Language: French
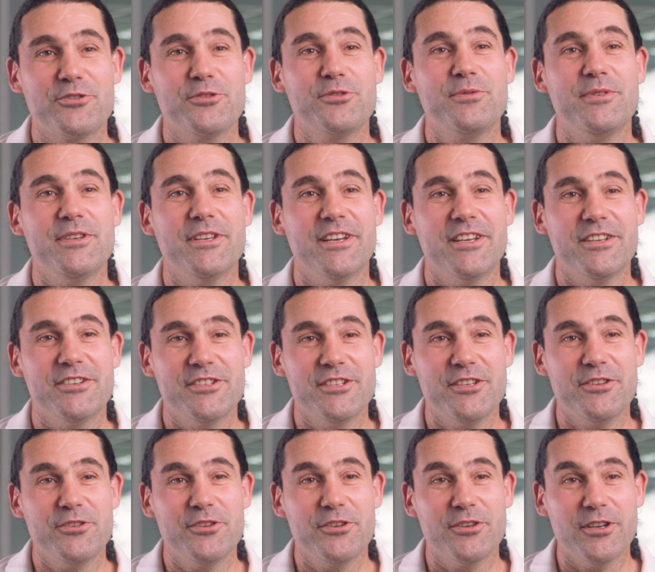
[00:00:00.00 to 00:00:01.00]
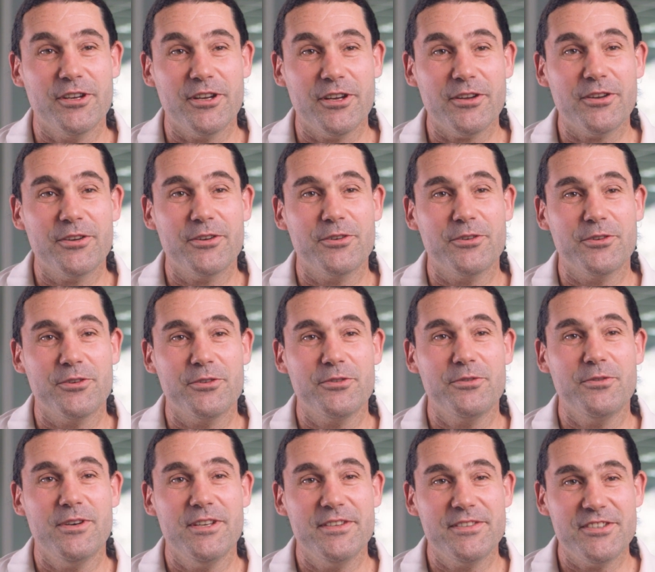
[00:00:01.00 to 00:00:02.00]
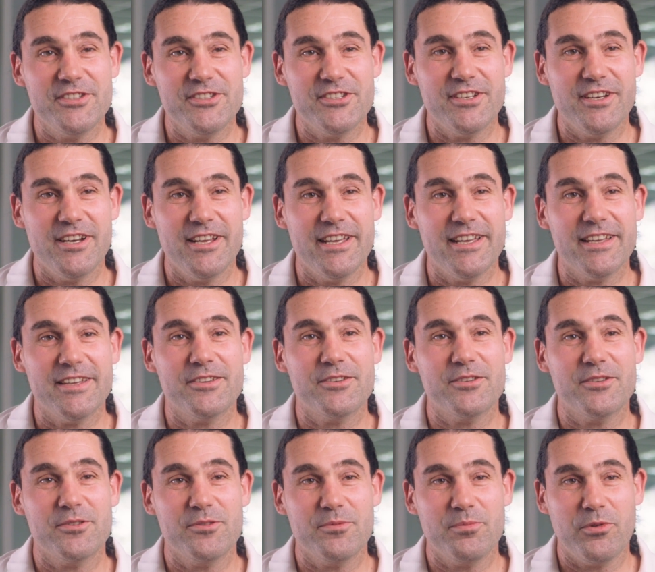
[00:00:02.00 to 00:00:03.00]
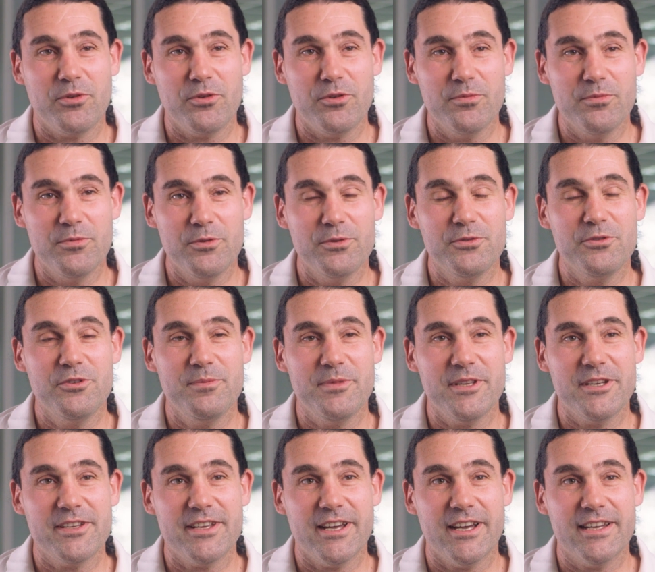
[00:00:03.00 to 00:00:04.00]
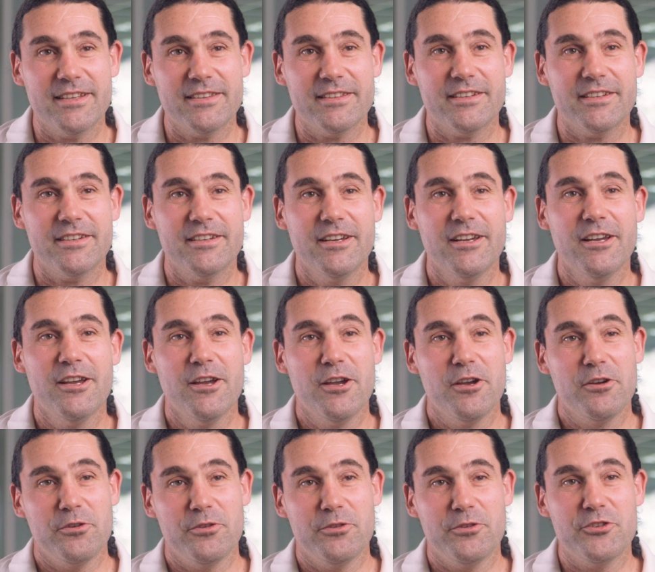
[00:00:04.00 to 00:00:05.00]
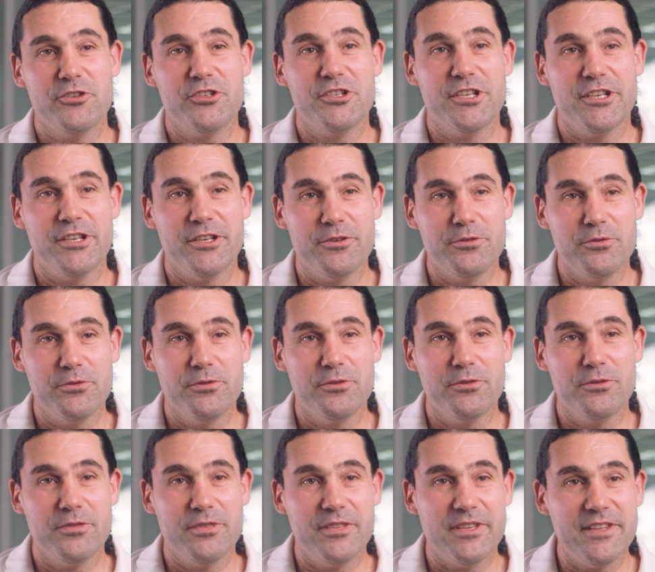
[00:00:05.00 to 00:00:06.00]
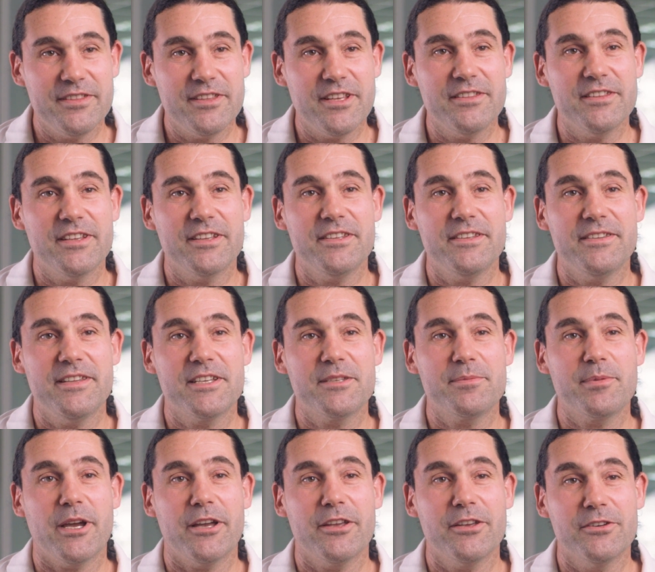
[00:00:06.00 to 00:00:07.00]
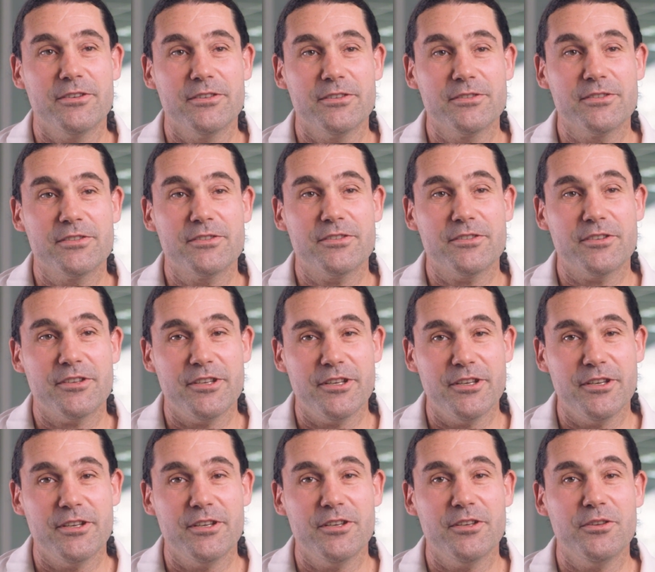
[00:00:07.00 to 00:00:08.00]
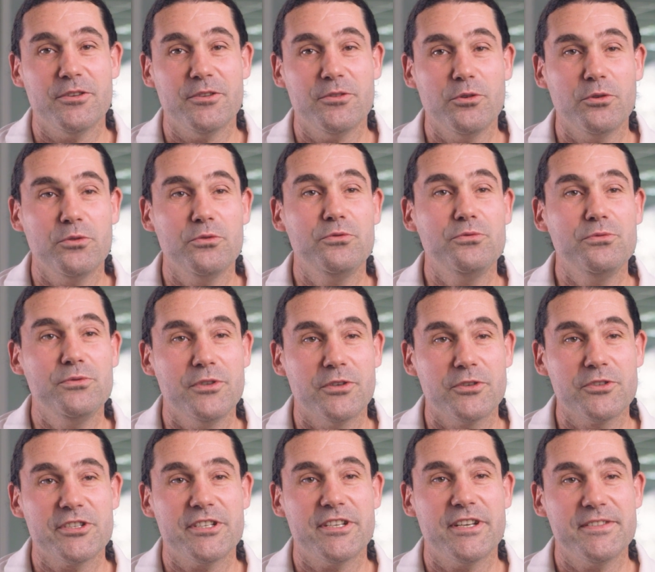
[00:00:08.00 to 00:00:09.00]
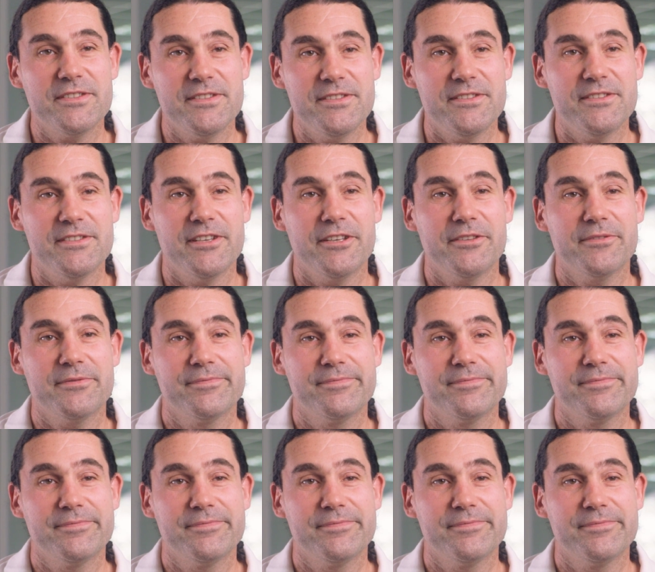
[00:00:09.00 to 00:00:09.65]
Je suis ingénieur euh, de l'ESIGELEC, promo 2004, euh, j'ai une vingtaine d'années d'expérience et dont 12 ans chez LC Design.